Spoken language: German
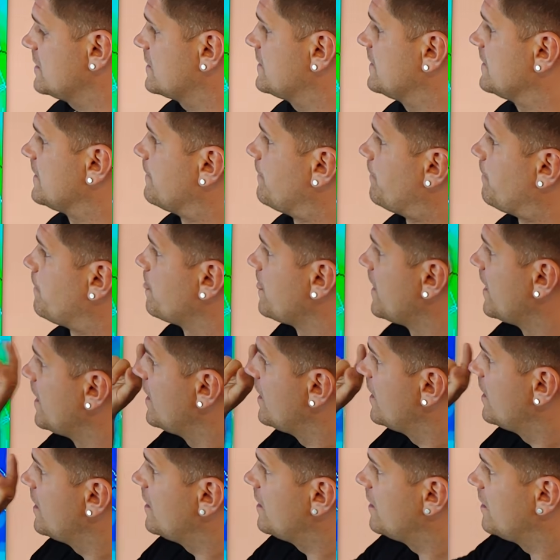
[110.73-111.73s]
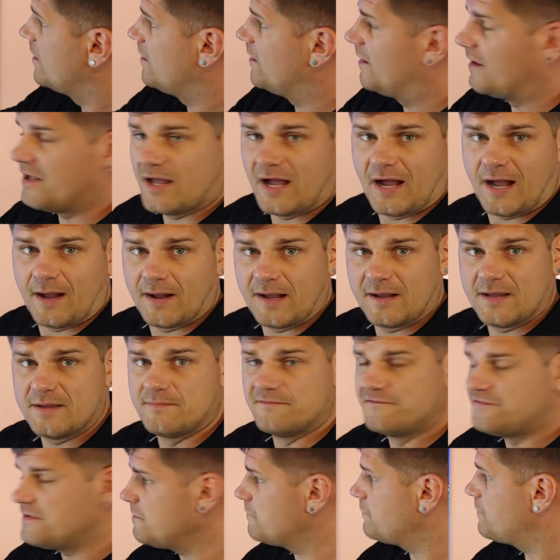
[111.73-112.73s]
erkennen.
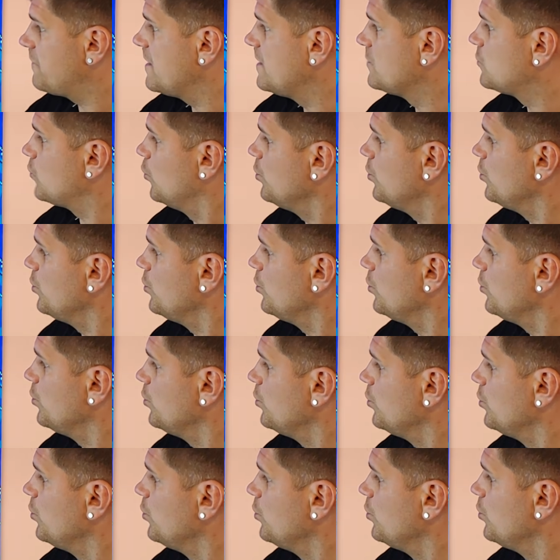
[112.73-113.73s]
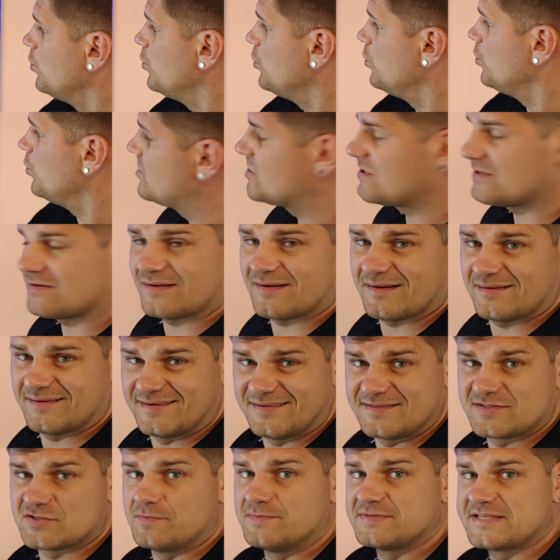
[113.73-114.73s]
Im Windfeld unten sieht das nämlich
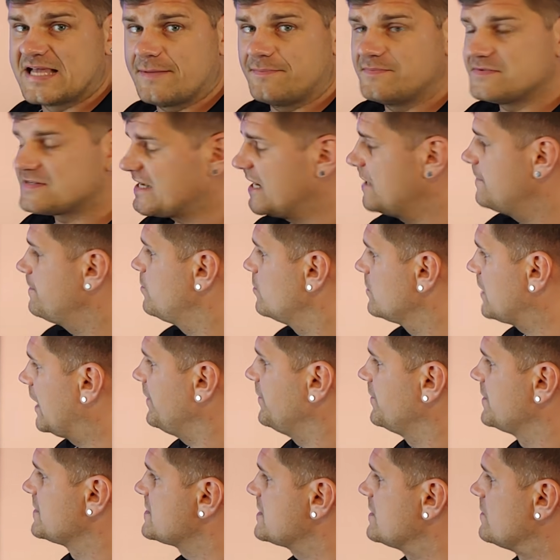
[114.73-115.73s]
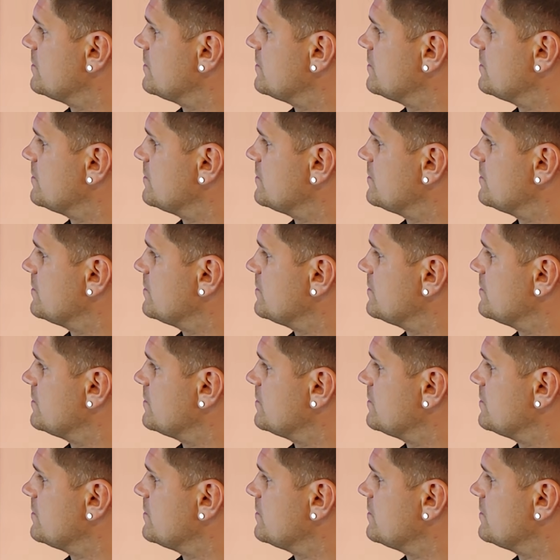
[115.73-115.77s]
zum selben Zeitpunkt anders